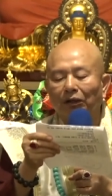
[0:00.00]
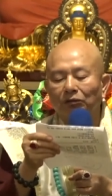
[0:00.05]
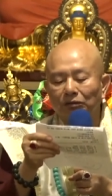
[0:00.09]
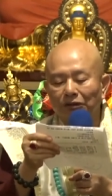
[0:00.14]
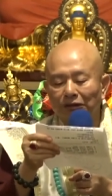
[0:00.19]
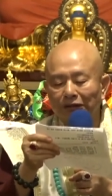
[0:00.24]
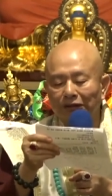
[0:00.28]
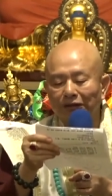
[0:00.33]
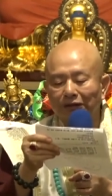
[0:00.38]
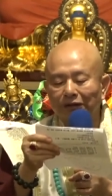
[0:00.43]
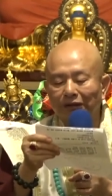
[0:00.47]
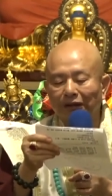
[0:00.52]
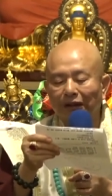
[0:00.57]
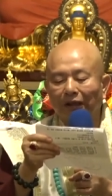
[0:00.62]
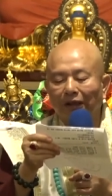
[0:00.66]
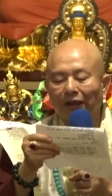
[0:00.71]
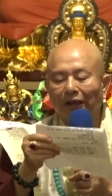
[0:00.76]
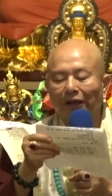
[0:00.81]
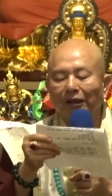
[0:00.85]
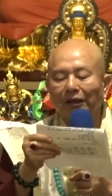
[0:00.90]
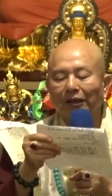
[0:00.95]
妖精
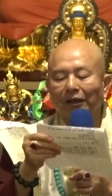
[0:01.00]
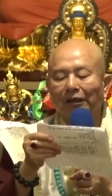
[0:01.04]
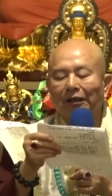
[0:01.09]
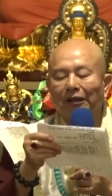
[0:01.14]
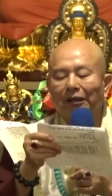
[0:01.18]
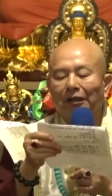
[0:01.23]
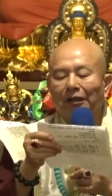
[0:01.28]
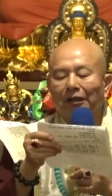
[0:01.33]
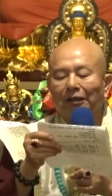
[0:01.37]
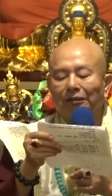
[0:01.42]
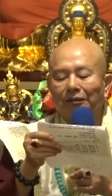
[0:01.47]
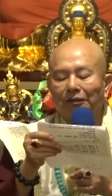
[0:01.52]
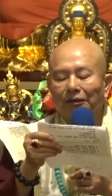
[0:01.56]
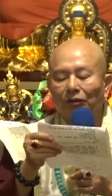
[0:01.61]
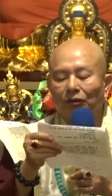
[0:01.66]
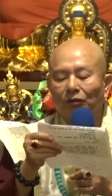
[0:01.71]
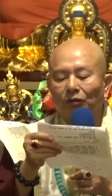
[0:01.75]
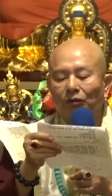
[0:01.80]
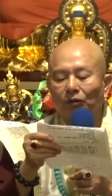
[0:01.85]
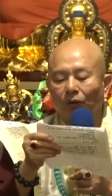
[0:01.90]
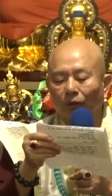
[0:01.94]
呐，这
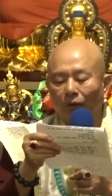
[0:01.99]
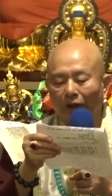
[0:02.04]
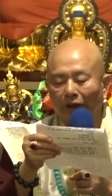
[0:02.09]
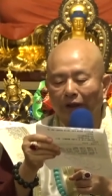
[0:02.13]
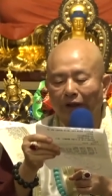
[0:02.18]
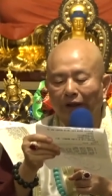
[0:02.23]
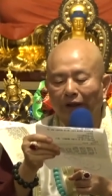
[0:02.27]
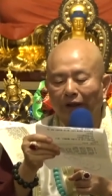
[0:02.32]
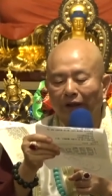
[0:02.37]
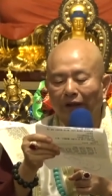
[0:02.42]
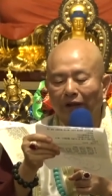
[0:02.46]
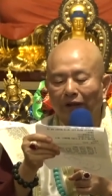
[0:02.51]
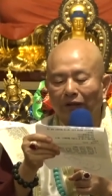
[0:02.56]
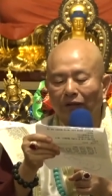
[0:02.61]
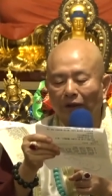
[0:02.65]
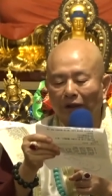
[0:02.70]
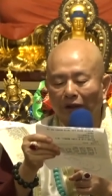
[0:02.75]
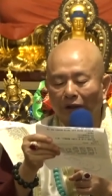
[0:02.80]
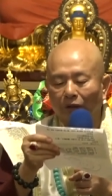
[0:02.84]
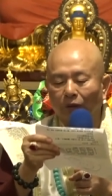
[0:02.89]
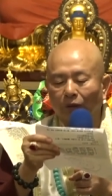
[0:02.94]
个鬼啊
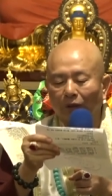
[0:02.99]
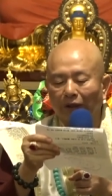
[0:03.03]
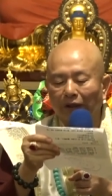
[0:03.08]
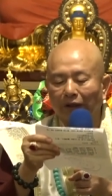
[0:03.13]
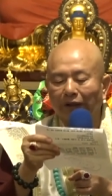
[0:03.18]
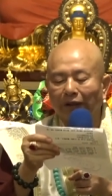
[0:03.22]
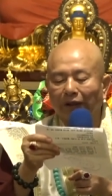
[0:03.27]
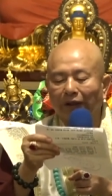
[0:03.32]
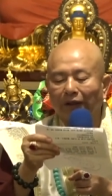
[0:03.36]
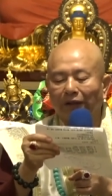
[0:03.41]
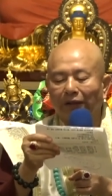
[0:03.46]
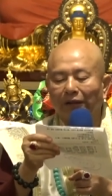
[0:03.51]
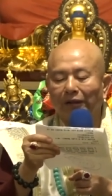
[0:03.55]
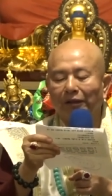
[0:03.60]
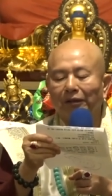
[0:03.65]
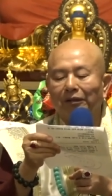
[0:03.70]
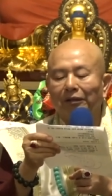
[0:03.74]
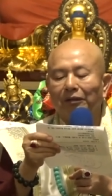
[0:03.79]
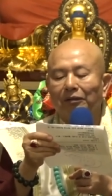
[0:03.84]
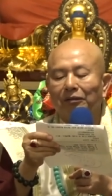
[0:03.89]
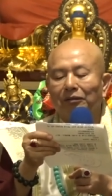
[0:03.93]
鬼怪啊，
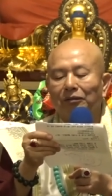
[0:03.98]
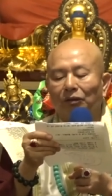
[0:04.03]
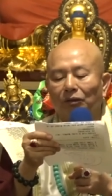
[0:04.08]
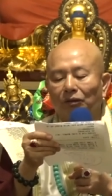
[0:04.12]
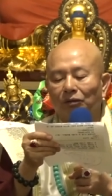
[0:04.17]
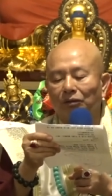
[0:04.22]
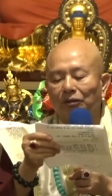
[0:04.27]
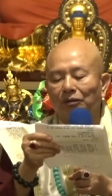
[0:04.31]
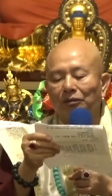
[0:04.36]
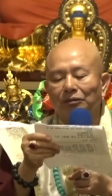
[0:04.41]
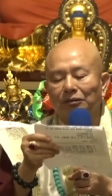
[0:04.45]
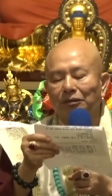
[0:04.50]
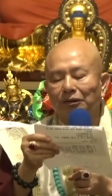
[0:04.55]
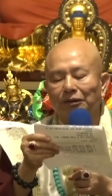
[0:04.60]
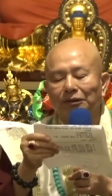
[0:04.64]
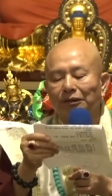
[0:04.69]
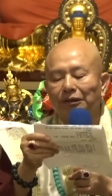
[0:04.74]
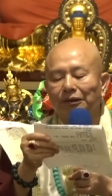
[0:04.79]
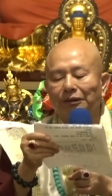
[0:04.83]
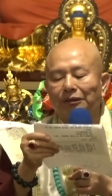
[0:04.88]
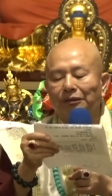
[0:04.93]
通通这
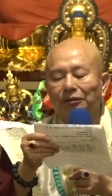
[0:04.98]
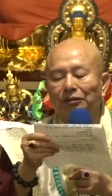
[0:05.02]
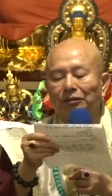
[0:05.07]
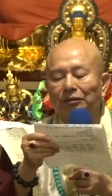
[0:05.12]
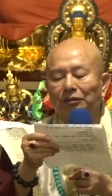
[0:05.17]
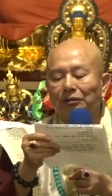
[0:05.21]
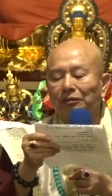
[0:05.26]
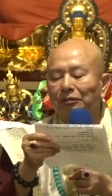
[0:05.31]
些。